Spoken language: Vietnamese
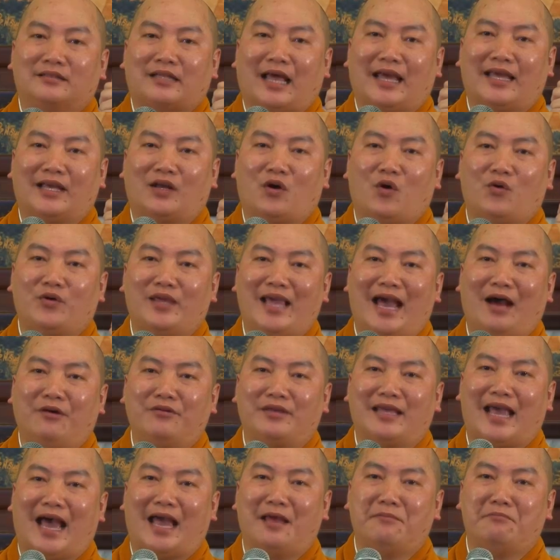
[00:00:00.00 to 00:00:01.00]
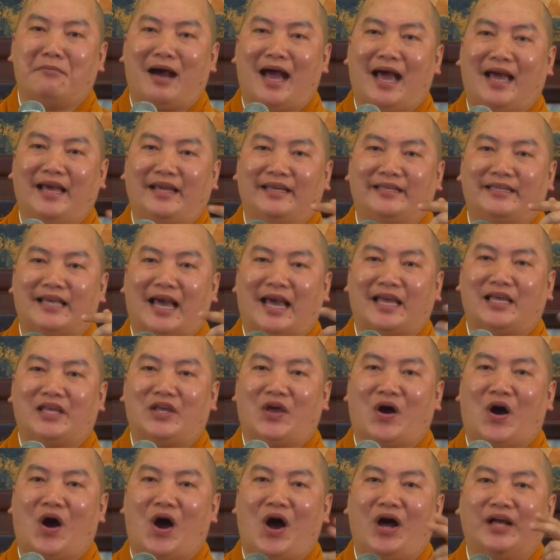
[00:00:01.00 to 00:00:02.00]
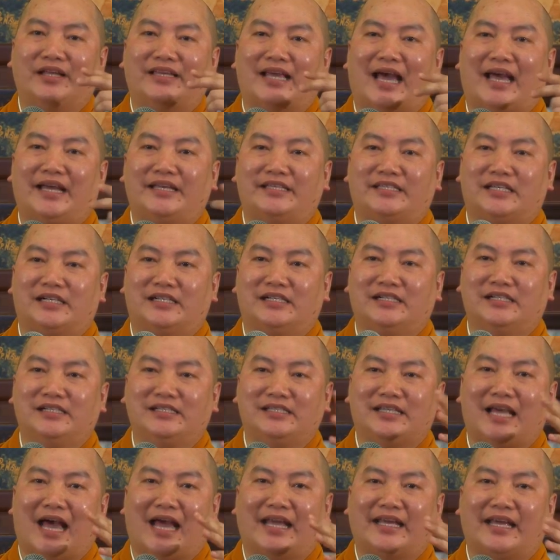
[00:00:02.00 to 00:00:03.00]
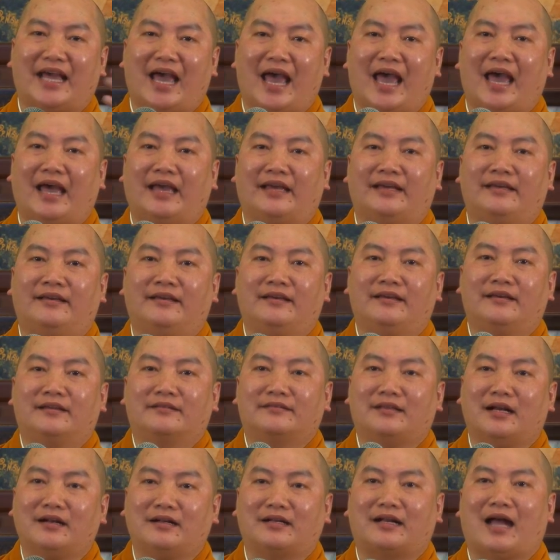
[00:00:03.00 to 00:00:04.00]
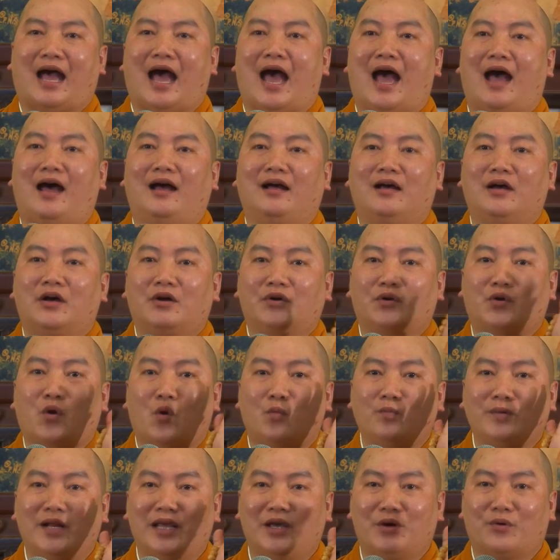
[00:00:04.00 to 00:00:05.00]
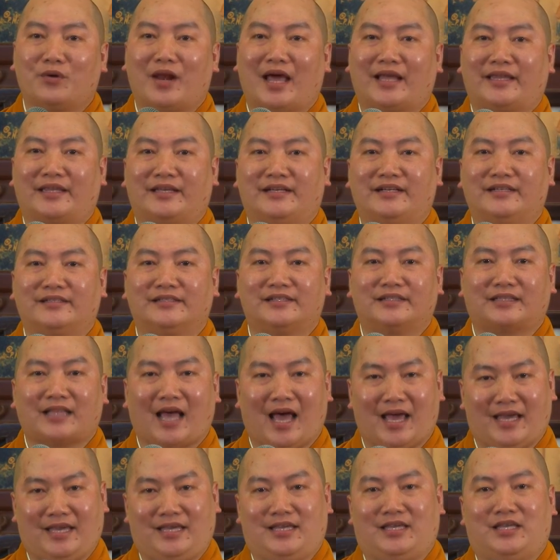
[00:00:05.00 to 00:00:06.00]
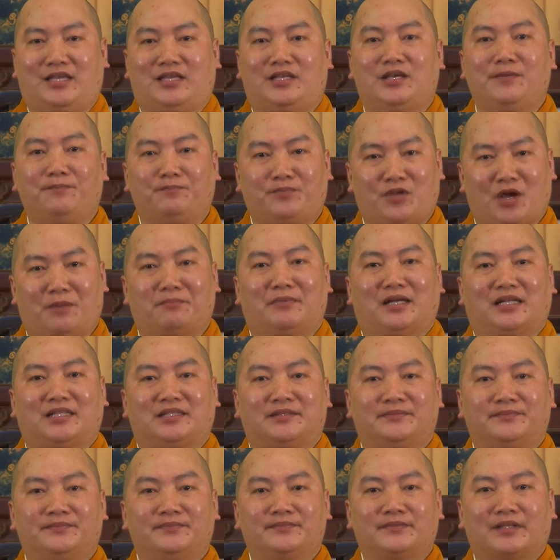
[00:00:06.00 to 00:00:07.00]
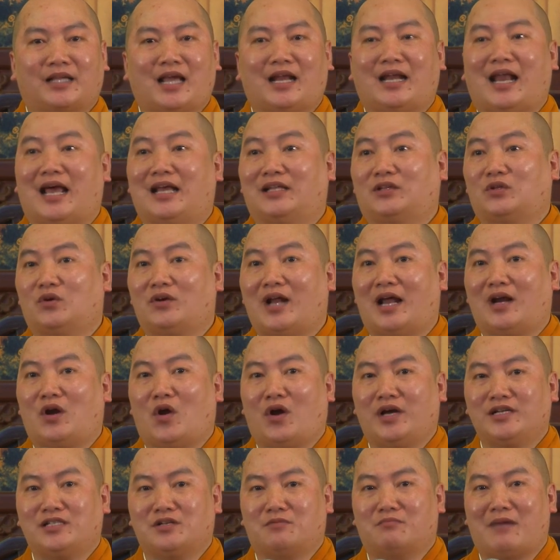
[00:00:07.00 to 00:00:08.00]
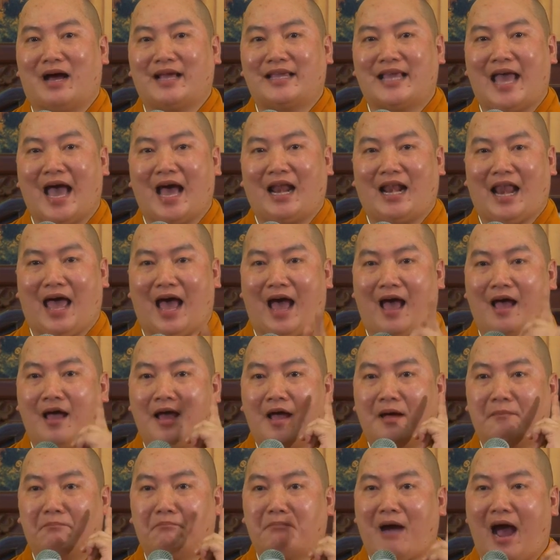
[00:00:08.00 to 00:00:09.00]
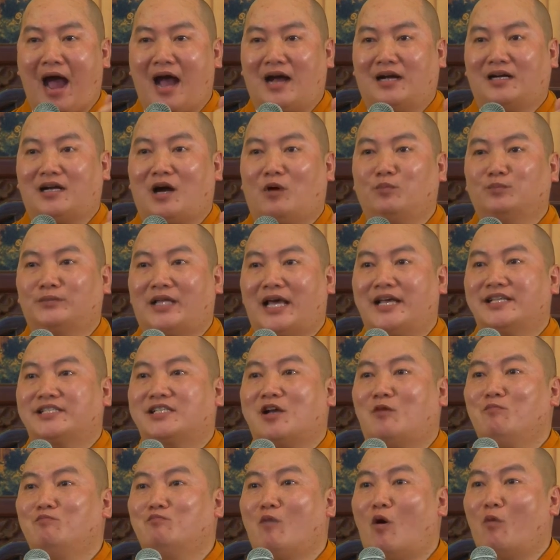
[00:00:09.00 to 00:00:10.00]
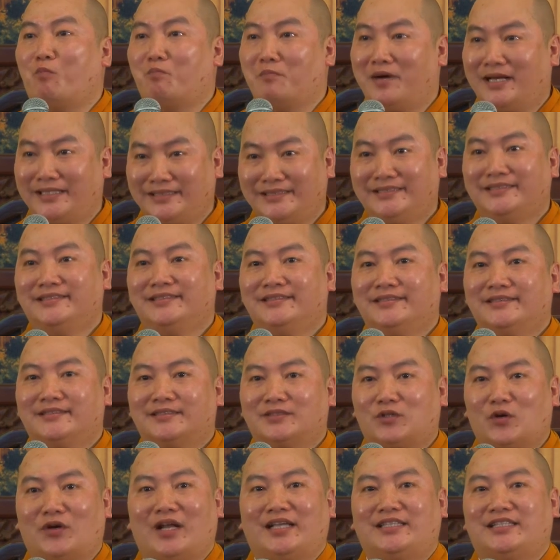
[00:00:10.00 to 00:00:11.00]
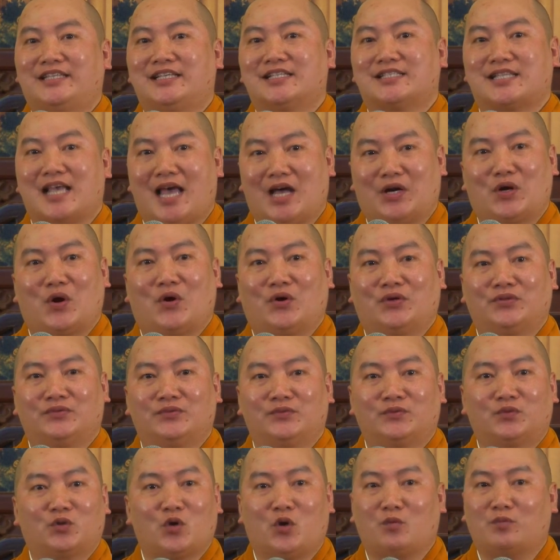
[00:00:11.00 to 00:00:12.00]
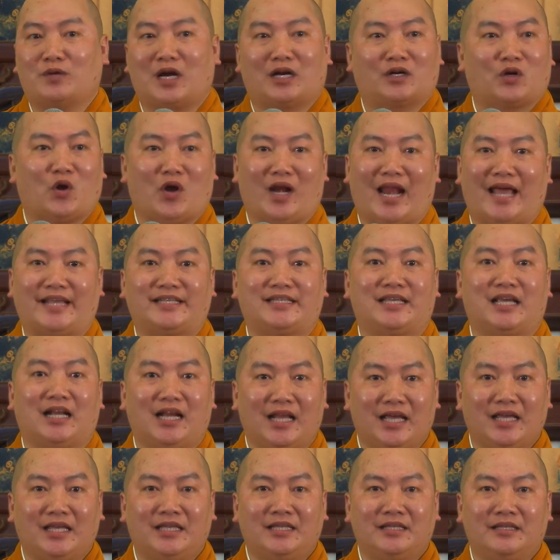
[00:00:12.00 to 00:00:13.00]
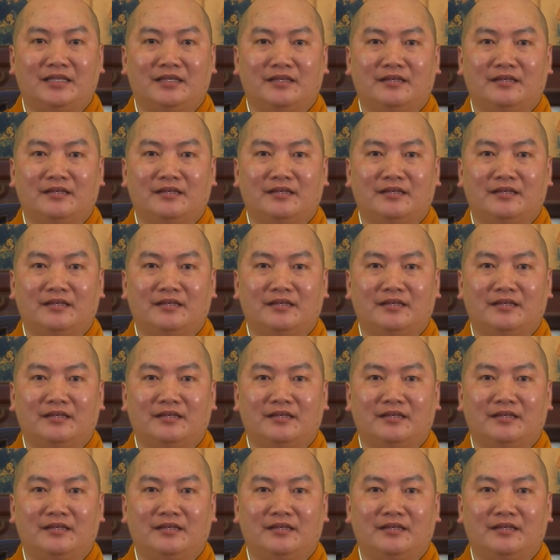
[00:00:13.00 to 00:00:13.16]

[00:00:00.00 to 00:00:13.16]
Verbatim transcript: thầy cô giáo dạy mai, dạy võ, dạy chữ, dạy nghề, tất cả cũng đều là những người thầy giúp cho mình. Cái này tôi đã nói trong bài giảng là bạn không thể sống một mình, tôi đã chia sẻ rồi, tôi không cần nói lại chi ly.